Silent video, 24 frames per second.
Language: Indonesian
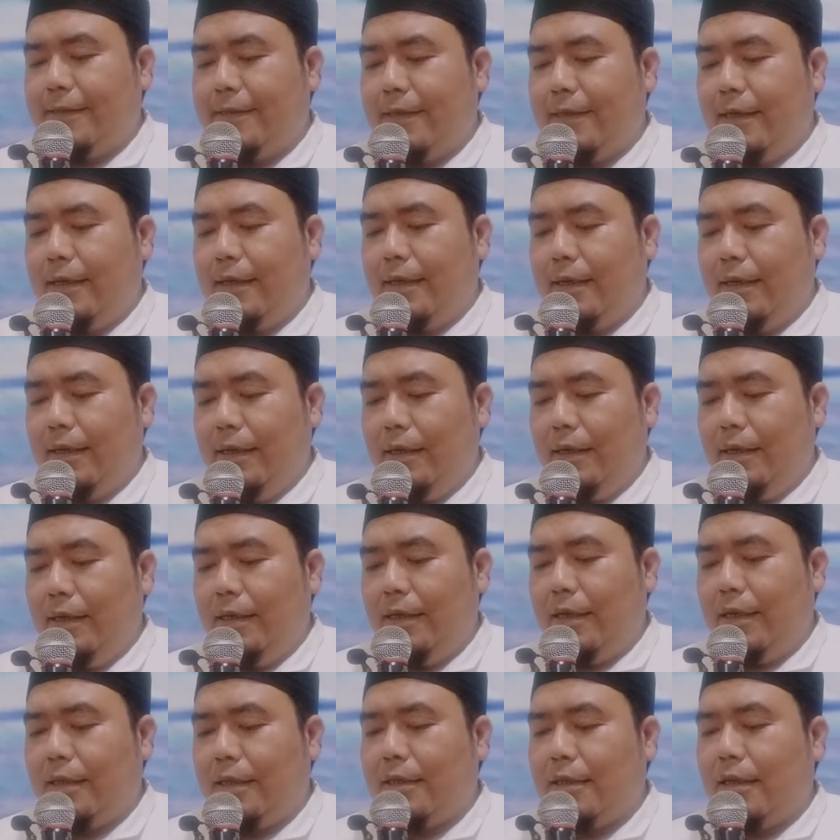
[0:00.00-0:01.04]
adalah
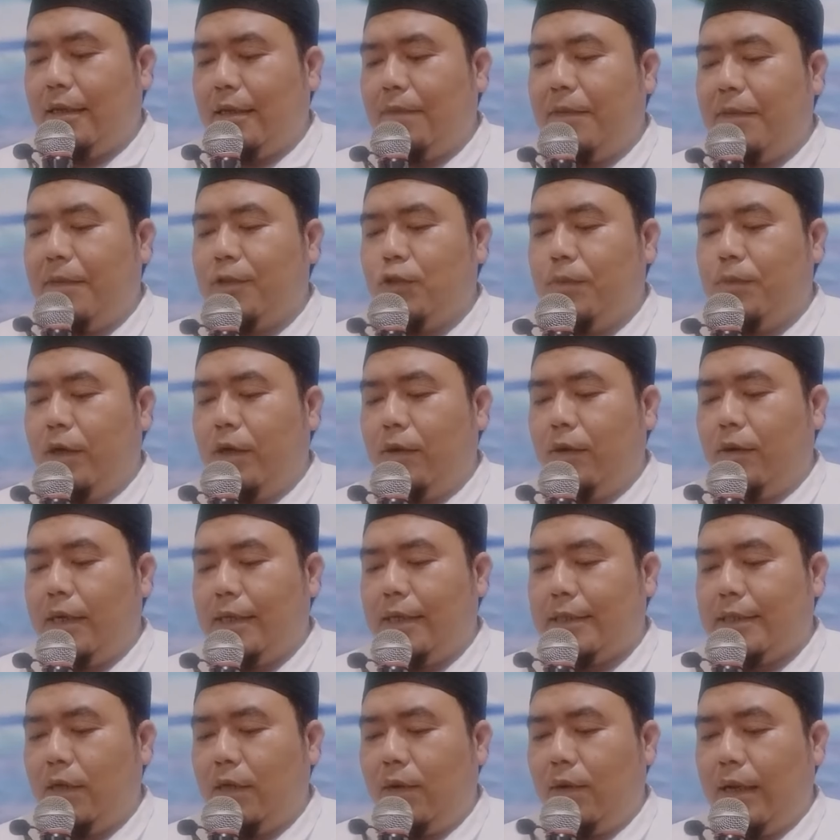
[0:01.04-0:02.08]
dan termasuk barokah
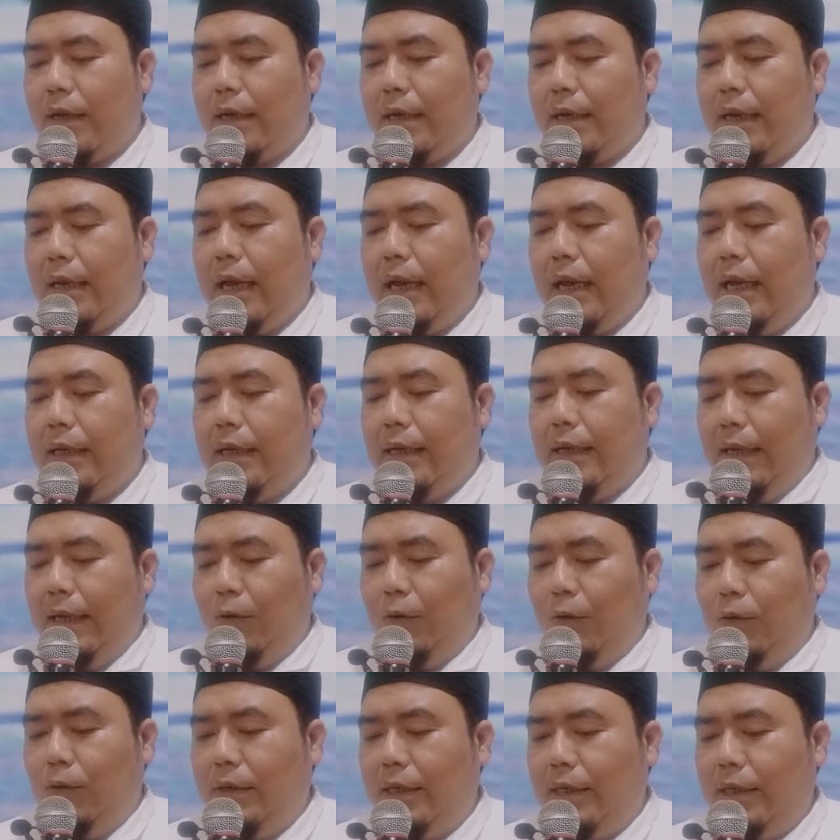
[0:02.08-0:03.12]
sahur adalah ada
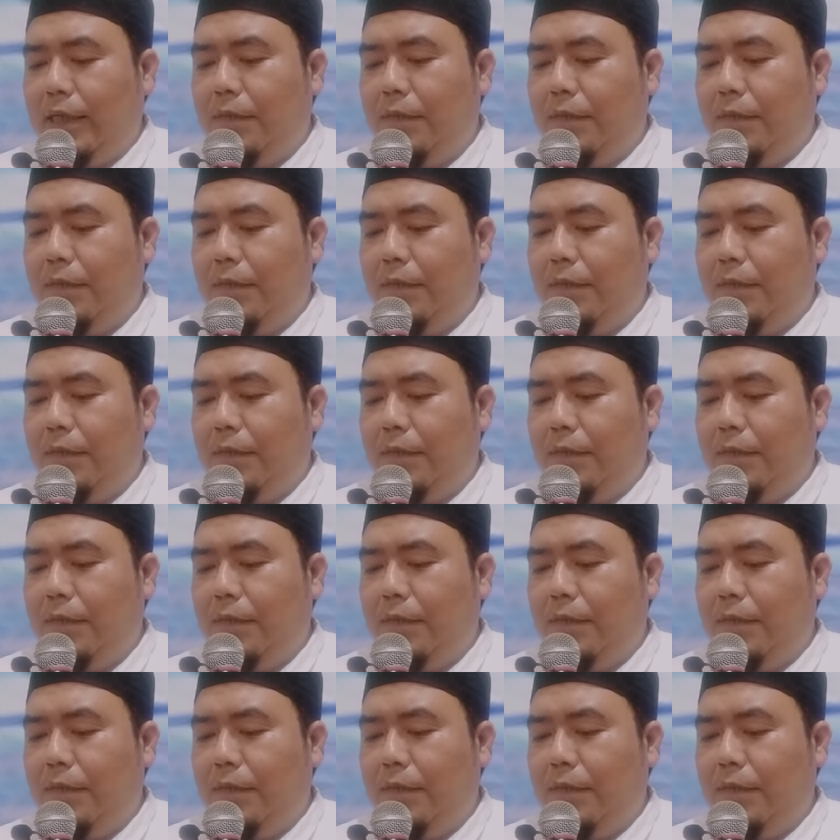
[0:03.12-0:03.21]
ul